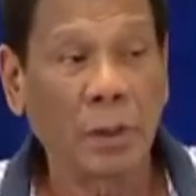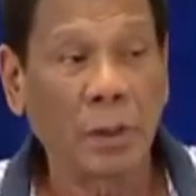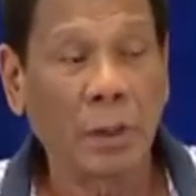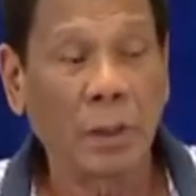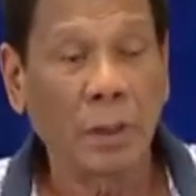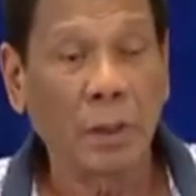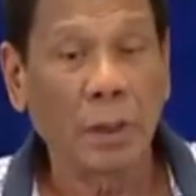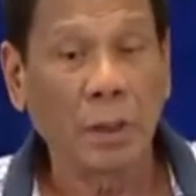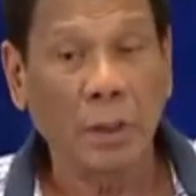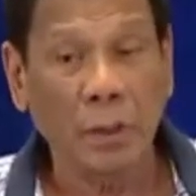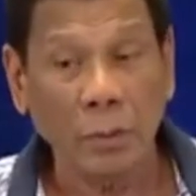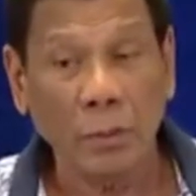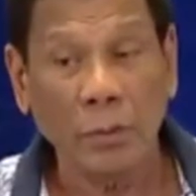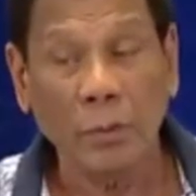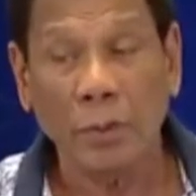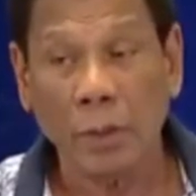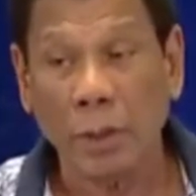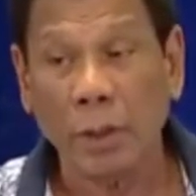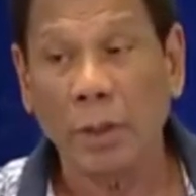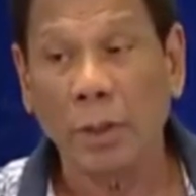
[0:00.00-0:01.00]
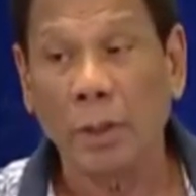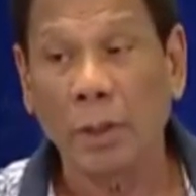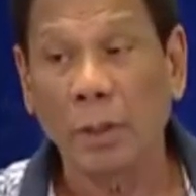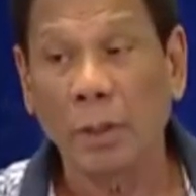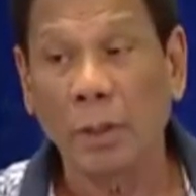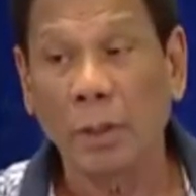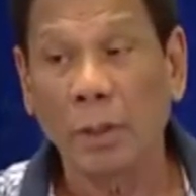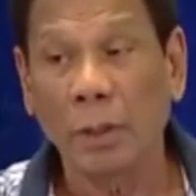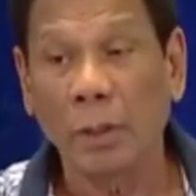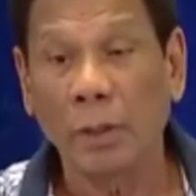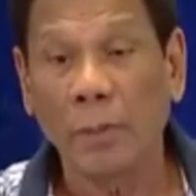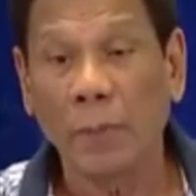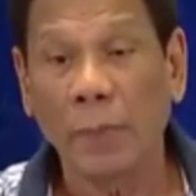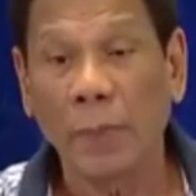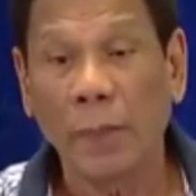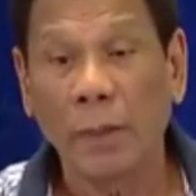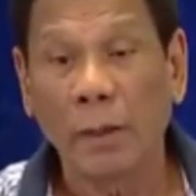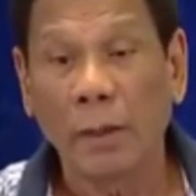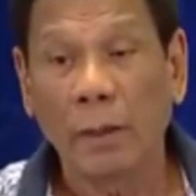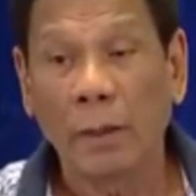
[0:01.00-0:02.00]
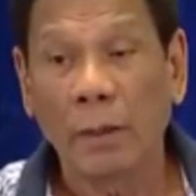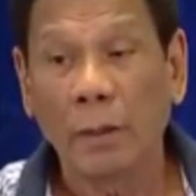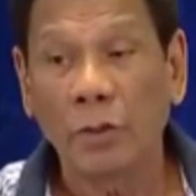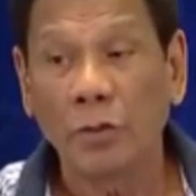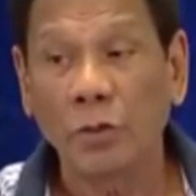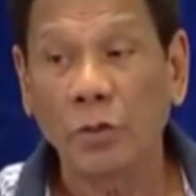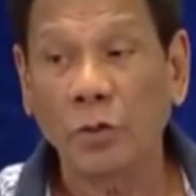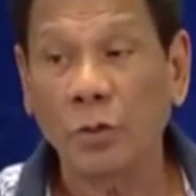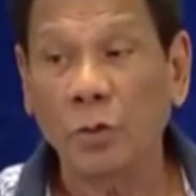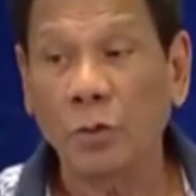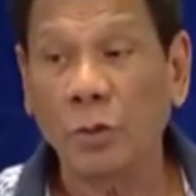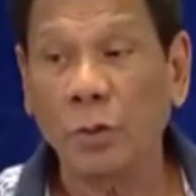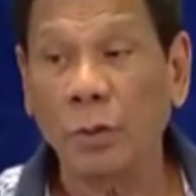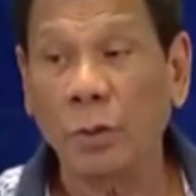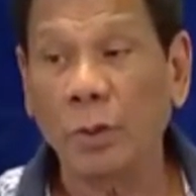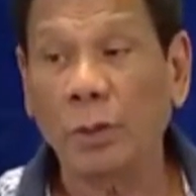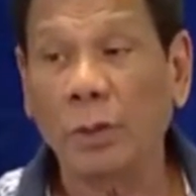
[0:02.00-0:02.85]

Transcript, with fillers: Ganun yan. So,